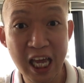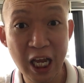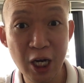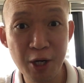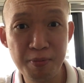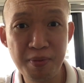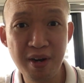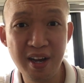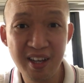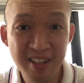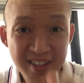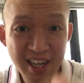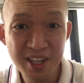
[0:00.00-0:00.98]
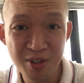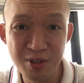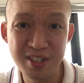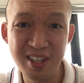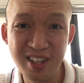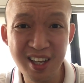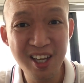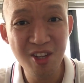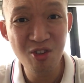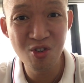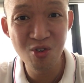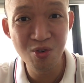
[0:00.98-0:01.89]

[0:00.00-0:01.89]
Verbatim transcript: Killer Bride. Kayo, sa tingin